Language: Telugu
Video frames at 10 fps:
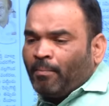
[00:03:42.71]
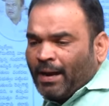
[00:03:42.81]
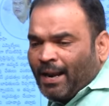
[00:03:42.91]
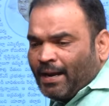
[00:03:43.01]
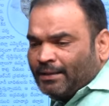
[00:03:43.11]

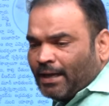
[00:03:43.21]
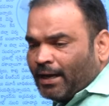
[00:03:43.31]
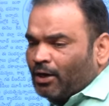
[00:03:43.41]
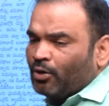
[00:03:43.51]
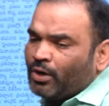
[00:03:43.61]
మల్లన్న
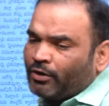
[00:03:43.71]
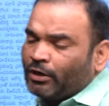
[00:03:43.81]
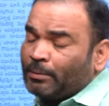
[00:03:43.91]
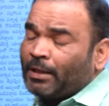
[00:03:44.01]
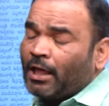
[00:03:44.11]
సాగర్లో
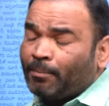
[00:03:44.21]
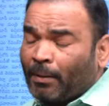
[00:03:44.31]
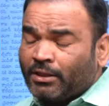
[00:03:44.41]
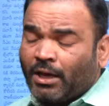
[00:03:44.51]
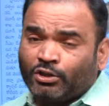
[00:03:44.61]
ఉన్నటువంటి దాదాపు
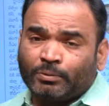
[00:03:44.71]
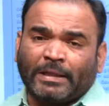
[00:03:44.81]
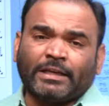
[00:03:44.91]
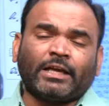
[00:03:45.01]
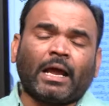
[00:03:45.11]
పద్నాలుగు నుంచి
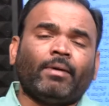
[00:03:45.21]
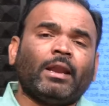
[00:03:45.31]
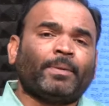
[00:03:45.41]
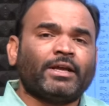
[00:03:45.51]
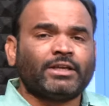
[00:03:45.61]
పదిహేను
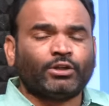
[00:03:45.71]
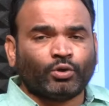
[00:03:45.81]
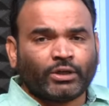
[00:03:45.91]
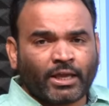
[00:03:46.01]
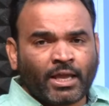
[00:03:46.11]
గ్రామాల
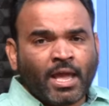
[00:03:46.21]
ప్రజలతోటి